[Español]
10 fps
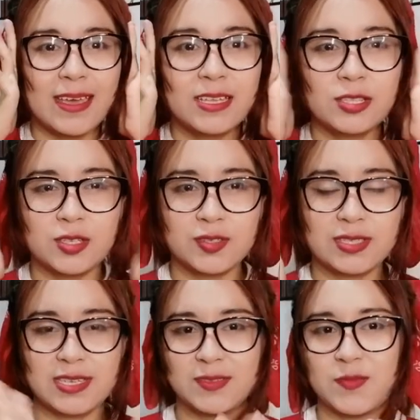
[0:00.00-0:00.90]

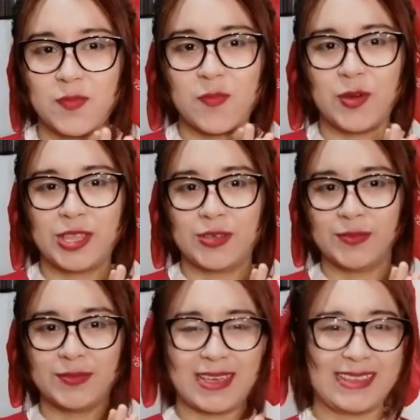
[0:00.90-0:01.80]
Entonces,
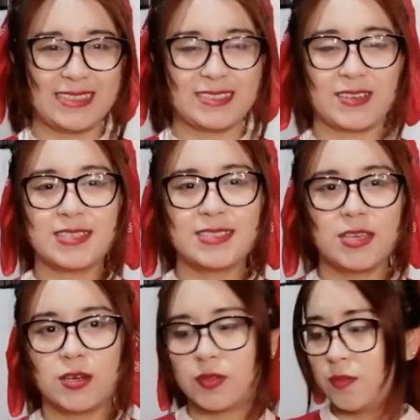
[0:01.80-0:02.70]
bueno, en esta
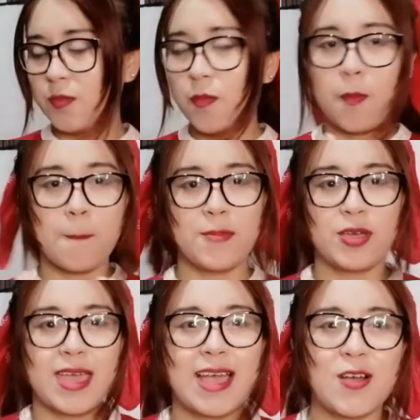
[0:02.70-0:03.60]
ocasión
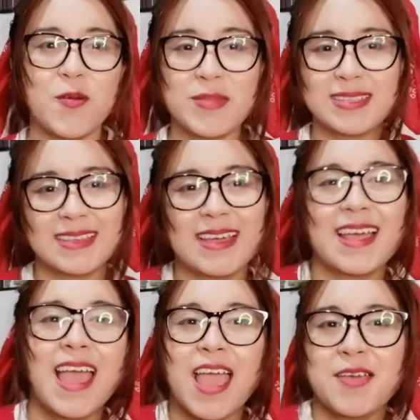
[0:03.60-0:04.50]
voy a comenzar.
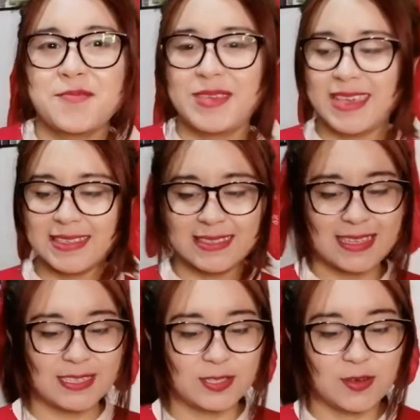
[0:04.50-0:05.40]
Vi
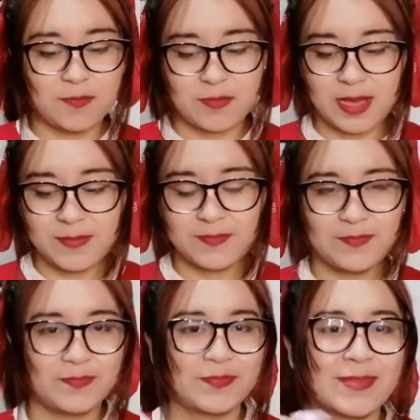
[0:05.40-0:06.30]
esta sopa,
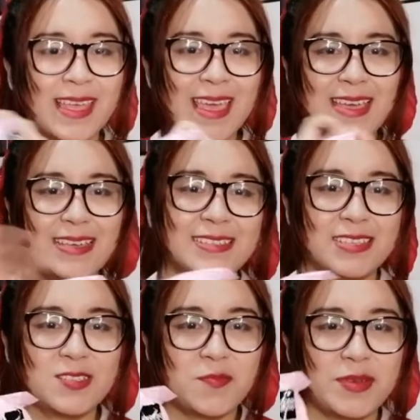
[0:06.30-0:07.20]

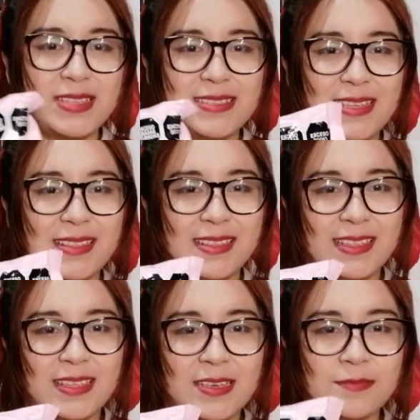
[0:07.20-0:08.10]
esta sopa
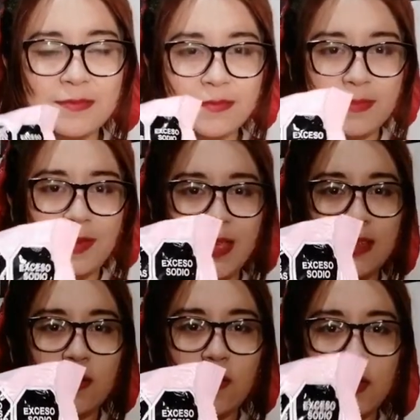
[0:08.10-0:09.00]
instantánea.
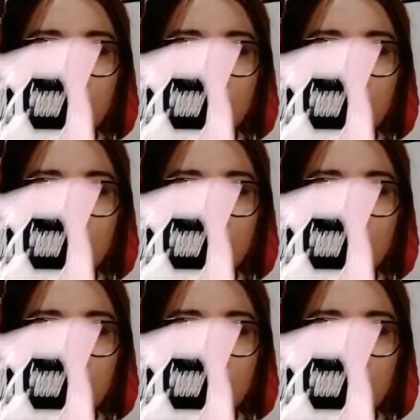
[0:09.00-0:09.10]
Ven, como